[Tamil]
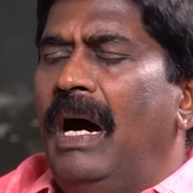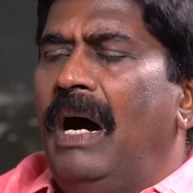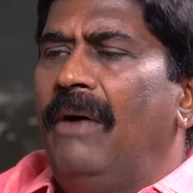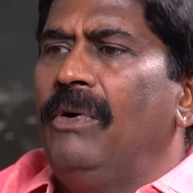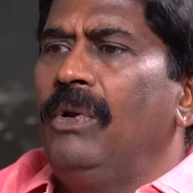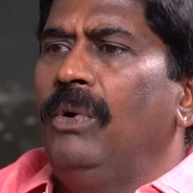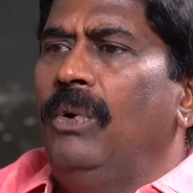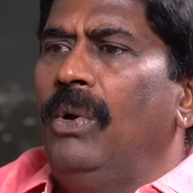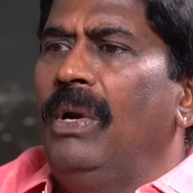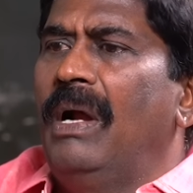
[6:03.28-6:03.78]

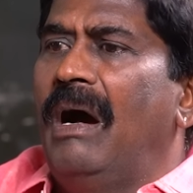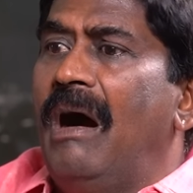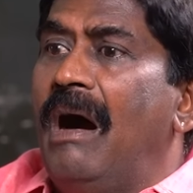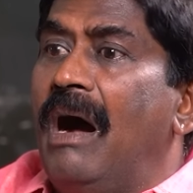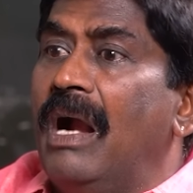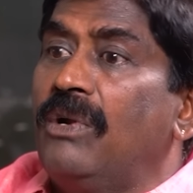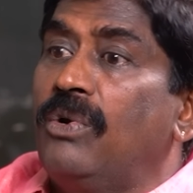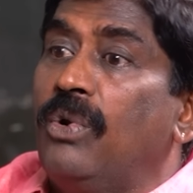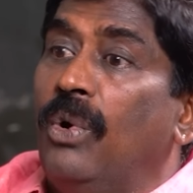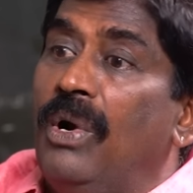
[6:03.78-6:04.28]
அவர் ஒரு
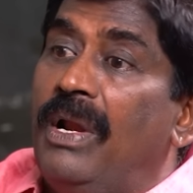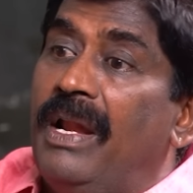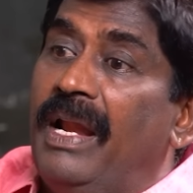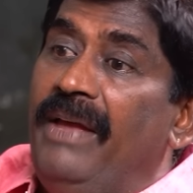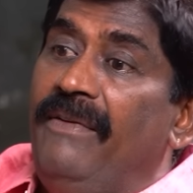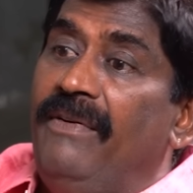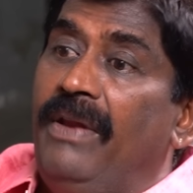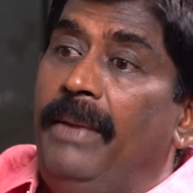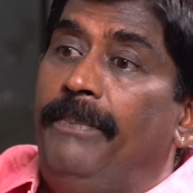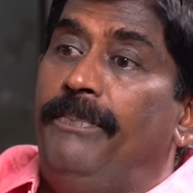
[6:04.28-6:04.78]
ஆட்டோ
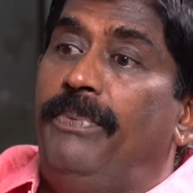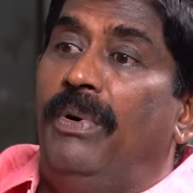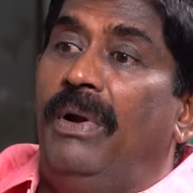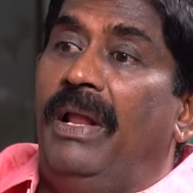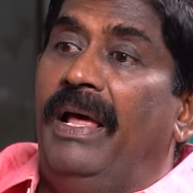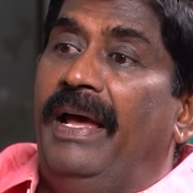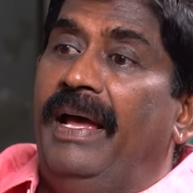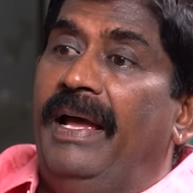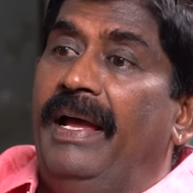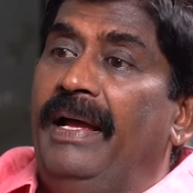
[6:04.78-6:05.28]
டிரைவரை
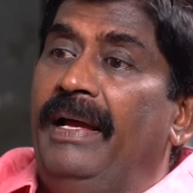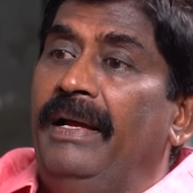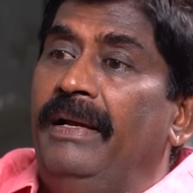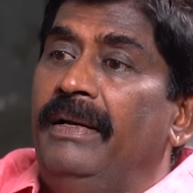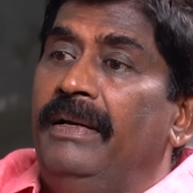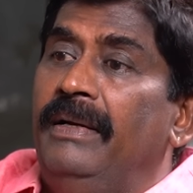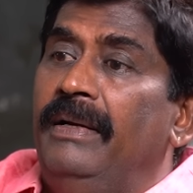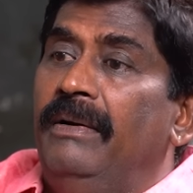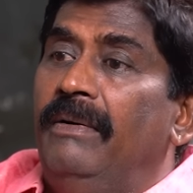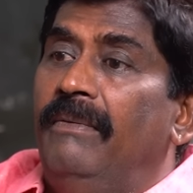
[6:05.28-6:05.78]
போல
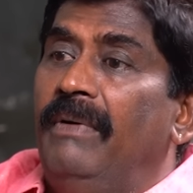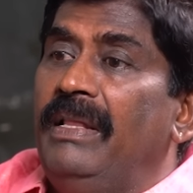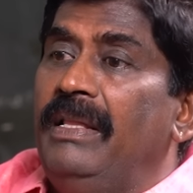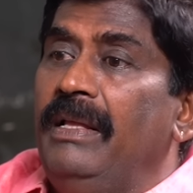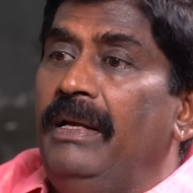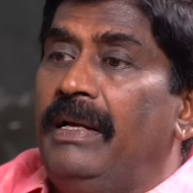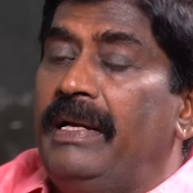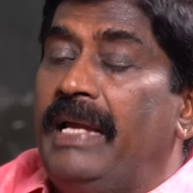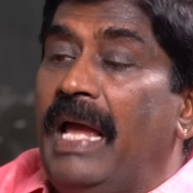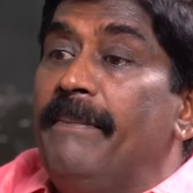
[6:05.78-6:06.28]

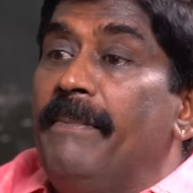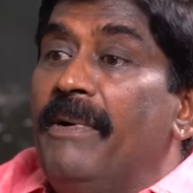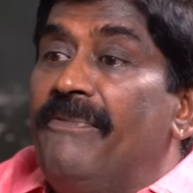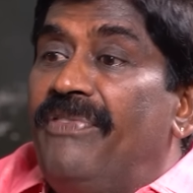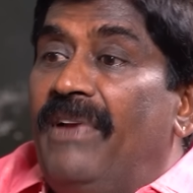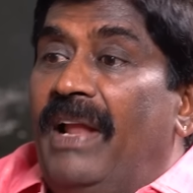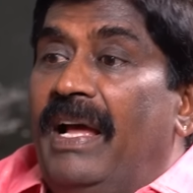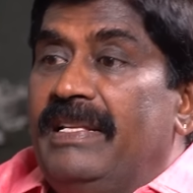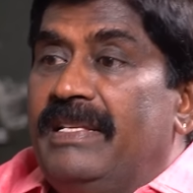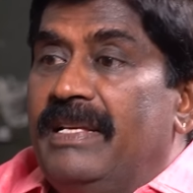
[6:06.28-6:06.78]
வந்து
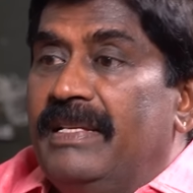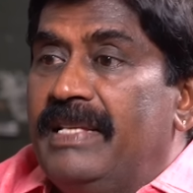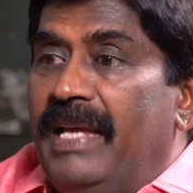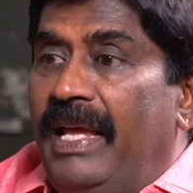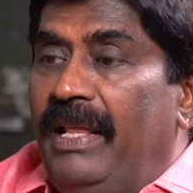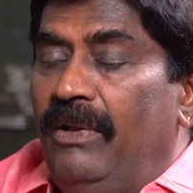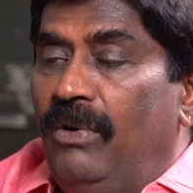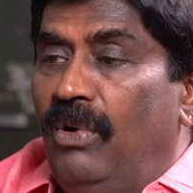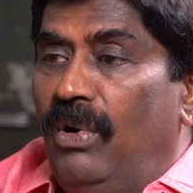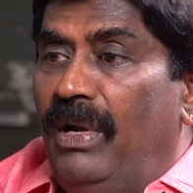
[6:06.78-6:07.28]
கேமஃப்ளாஜ்
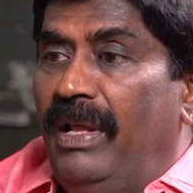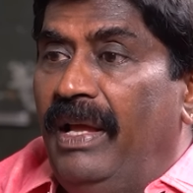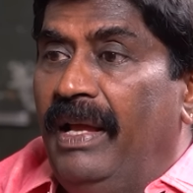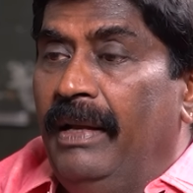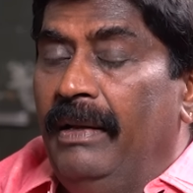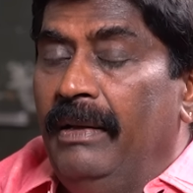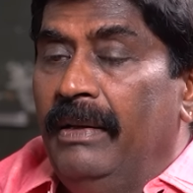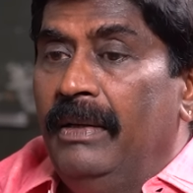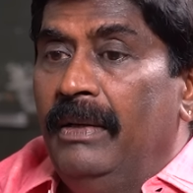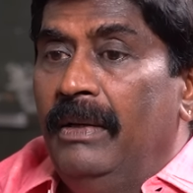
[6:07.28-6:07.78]
செய்து கொண்டு
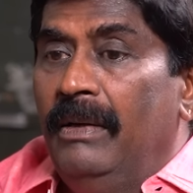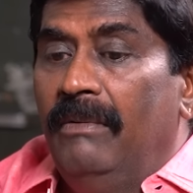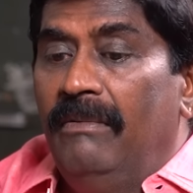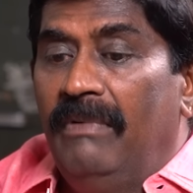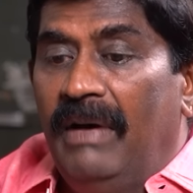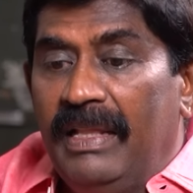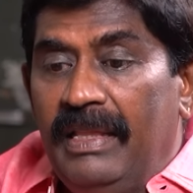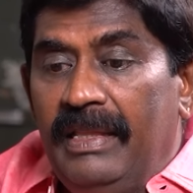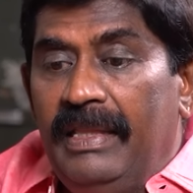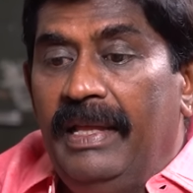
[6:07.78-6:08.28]

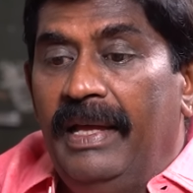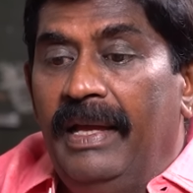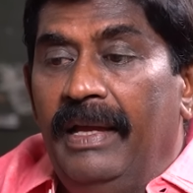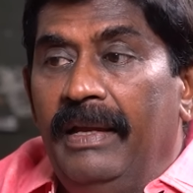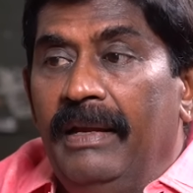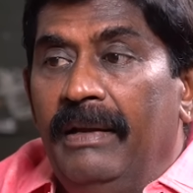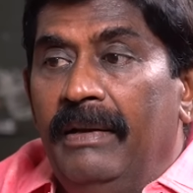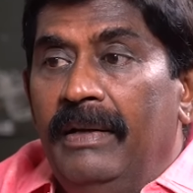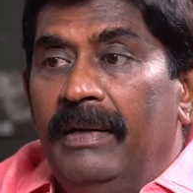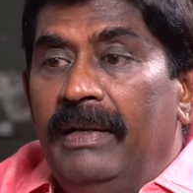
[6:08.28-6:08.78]
வந்து
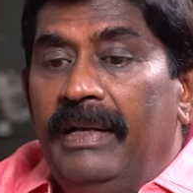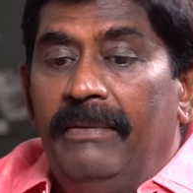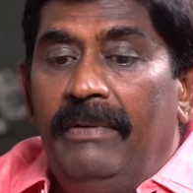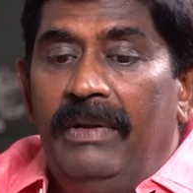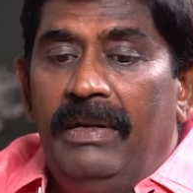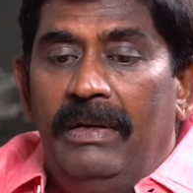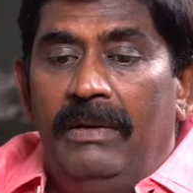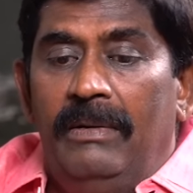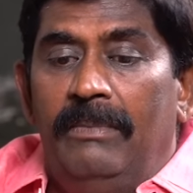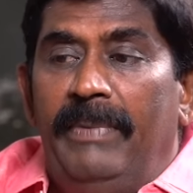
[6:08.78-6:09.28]

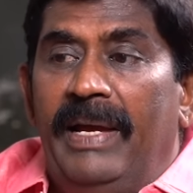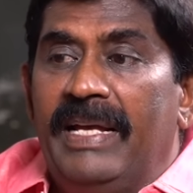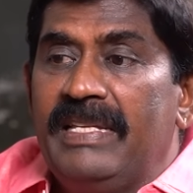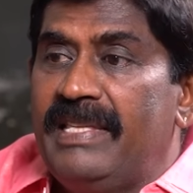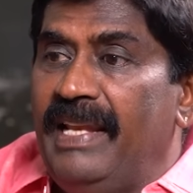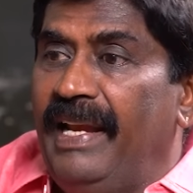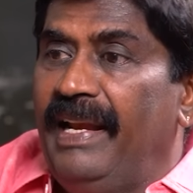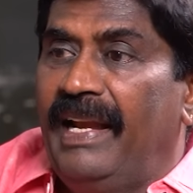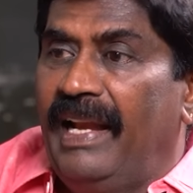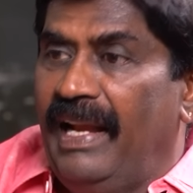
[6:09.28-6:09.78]

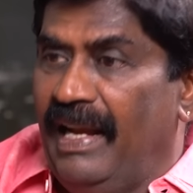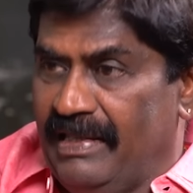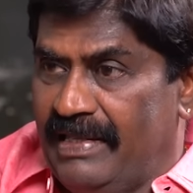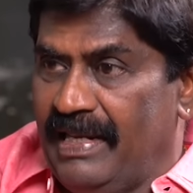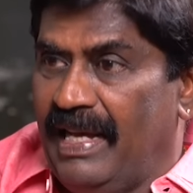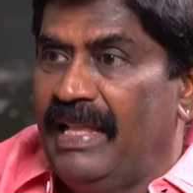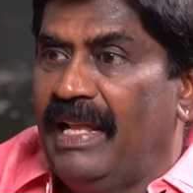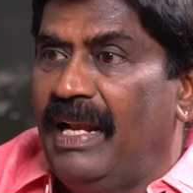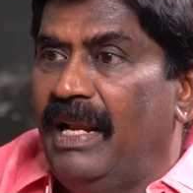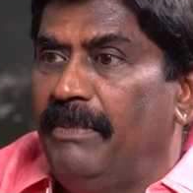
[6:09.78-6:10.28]
மேஸ்திரிக்கிட்டலாம்
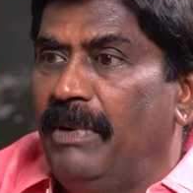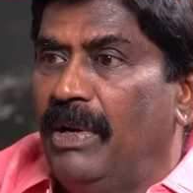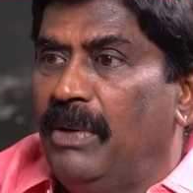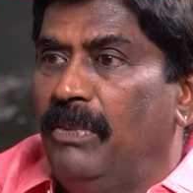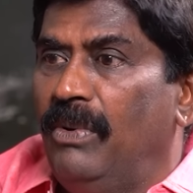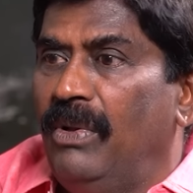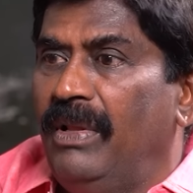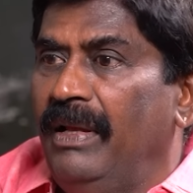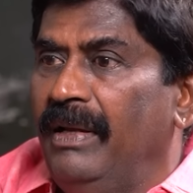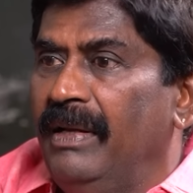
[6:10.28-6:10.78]
சாதாரண
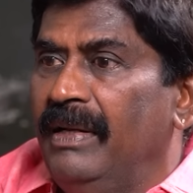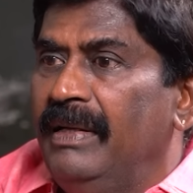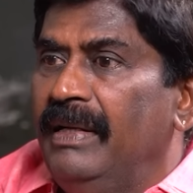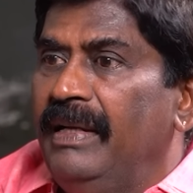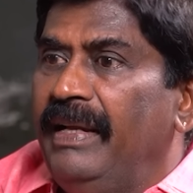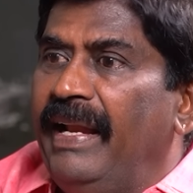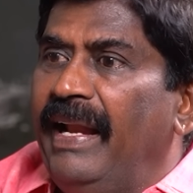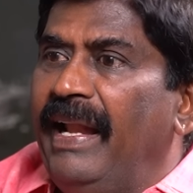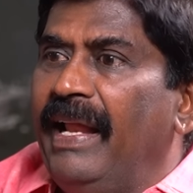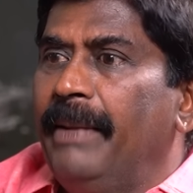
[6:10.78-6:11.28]
பார்க்கும்போது
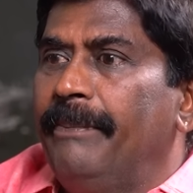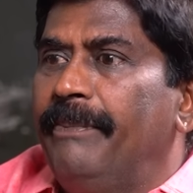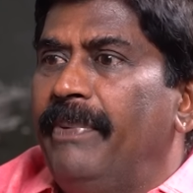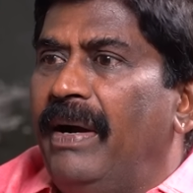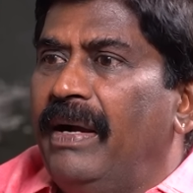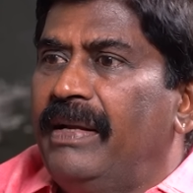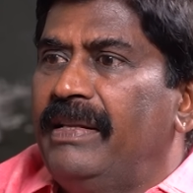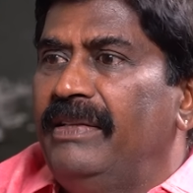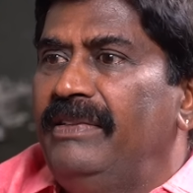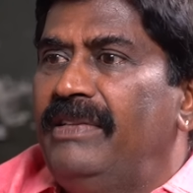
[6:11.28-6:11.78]
என்னைக்கு
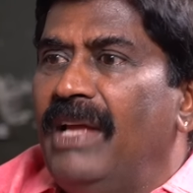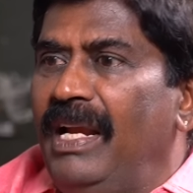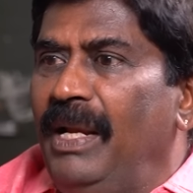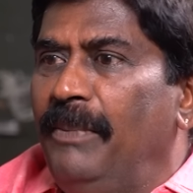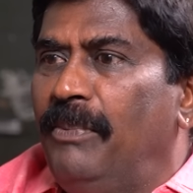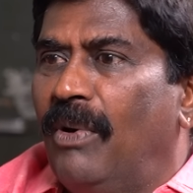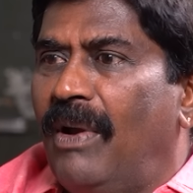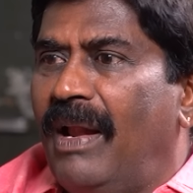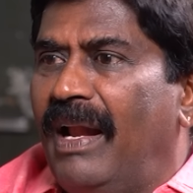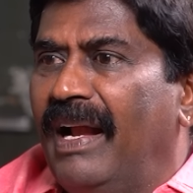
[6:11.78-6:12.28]
பாக்ஸ் ஜல்லி
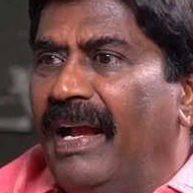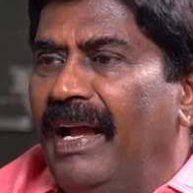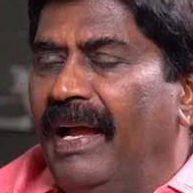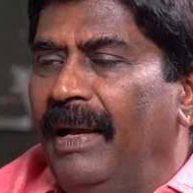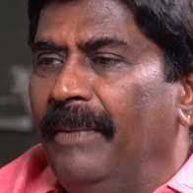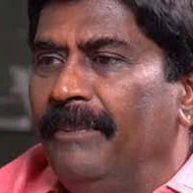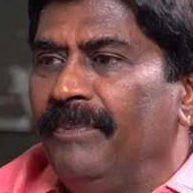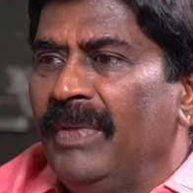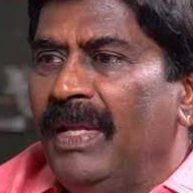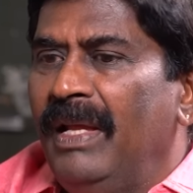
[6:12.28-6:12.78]
போடுறாங்க
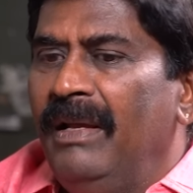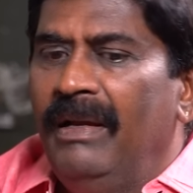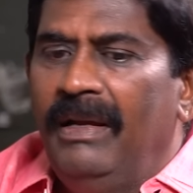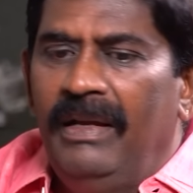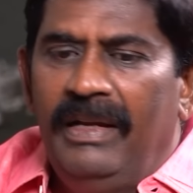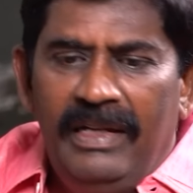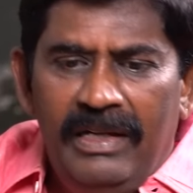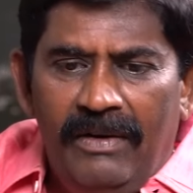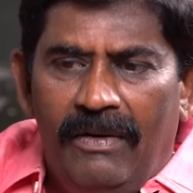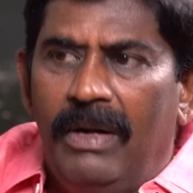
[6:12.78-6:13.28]

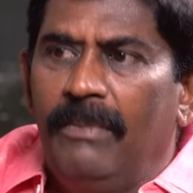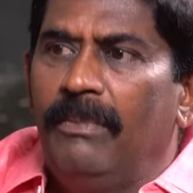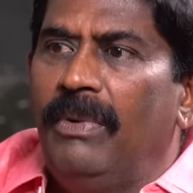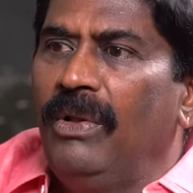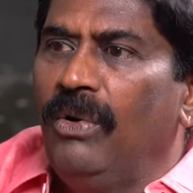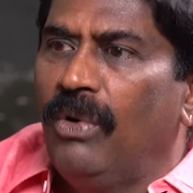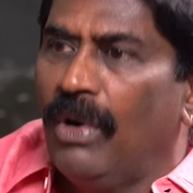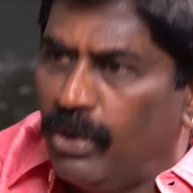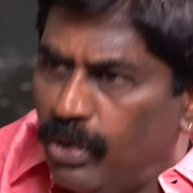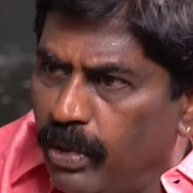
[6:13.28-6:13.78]
இங்கே
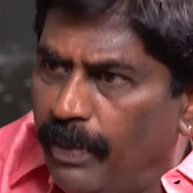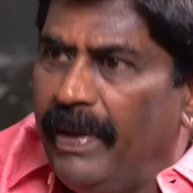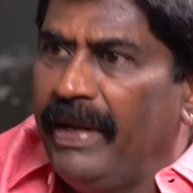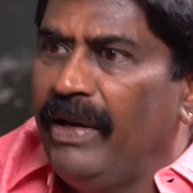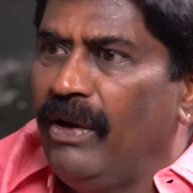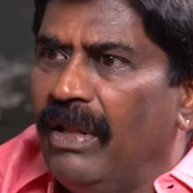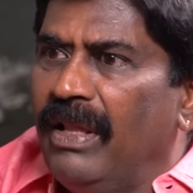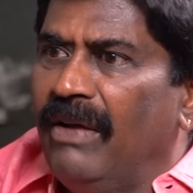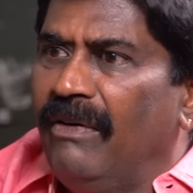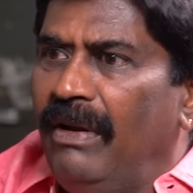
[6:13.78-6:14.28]
வரும்போது கூட
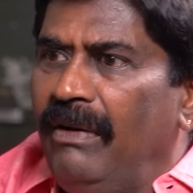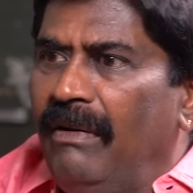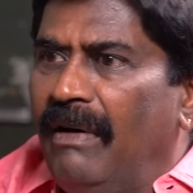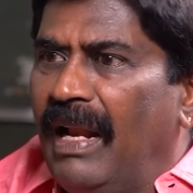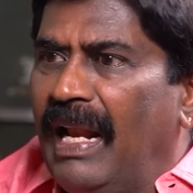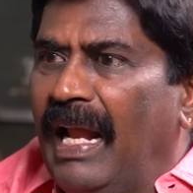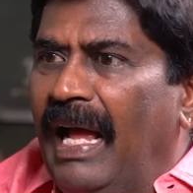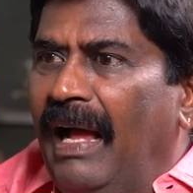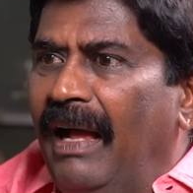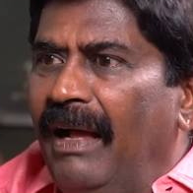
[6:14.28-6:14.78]
துப்பாக்கியோடு தான்
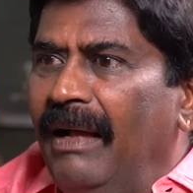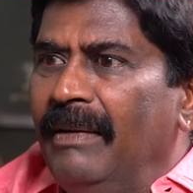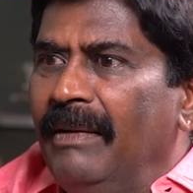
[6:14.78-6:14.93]
வருவாரா